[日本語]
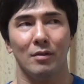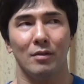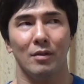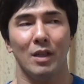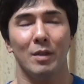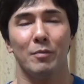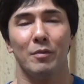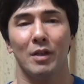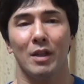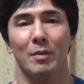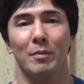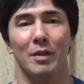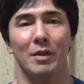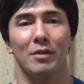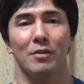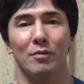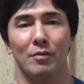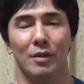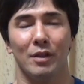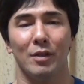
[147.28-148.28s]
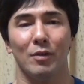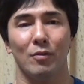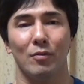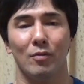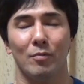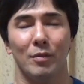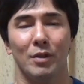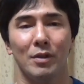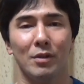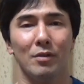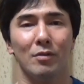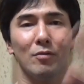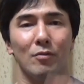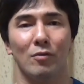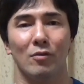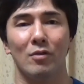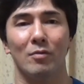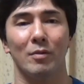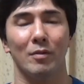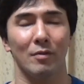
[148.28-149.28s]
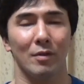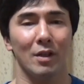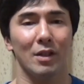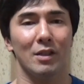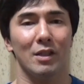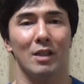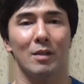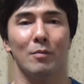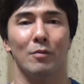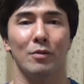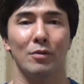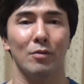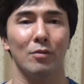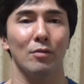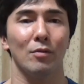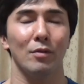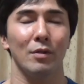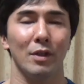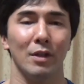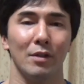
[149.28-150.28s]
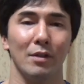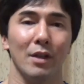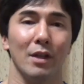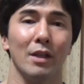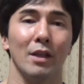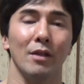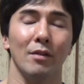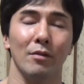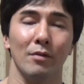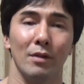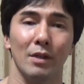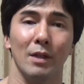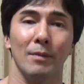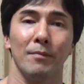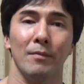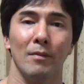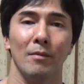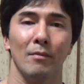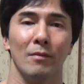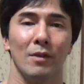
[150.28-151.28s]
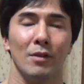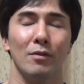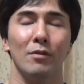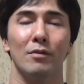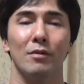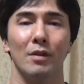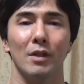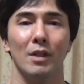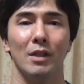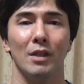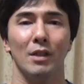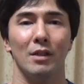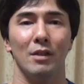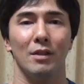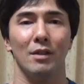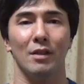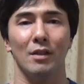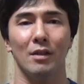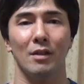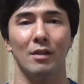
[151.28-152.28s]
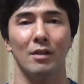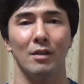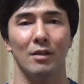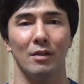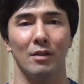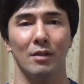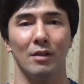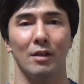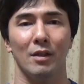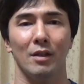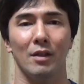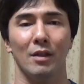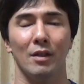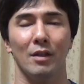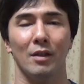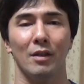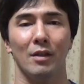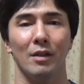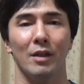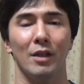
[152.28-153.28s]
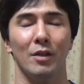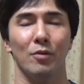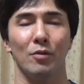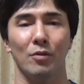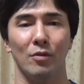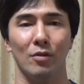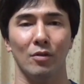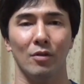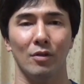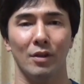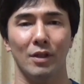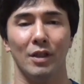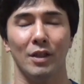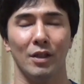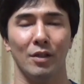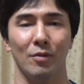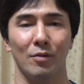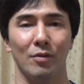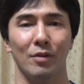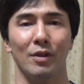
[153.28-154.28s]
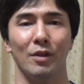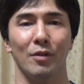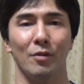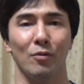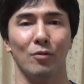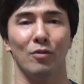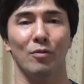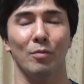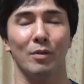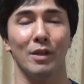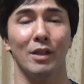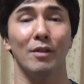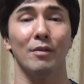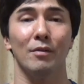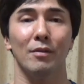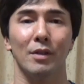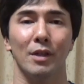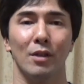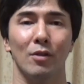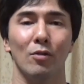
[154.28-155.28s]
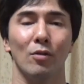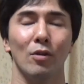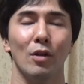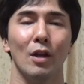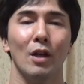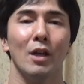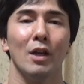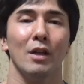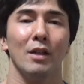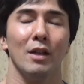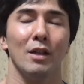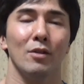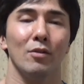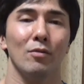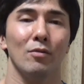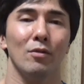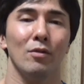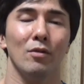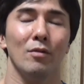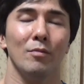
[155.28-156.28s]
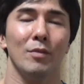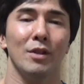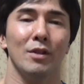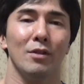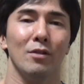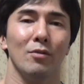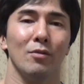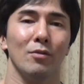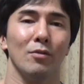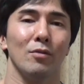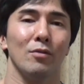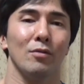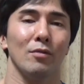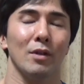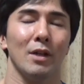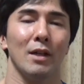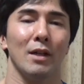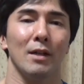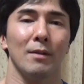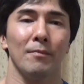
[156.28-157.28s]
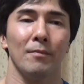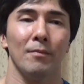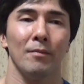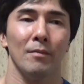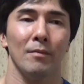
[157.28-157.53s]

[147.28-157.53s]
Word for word: M がマッスルってこの3つの言葉の頭文字を取ってつけたんですね。それぞれ精神、えー、体力、筋肉っていう言葉になるんですけど、えその3つの要素が、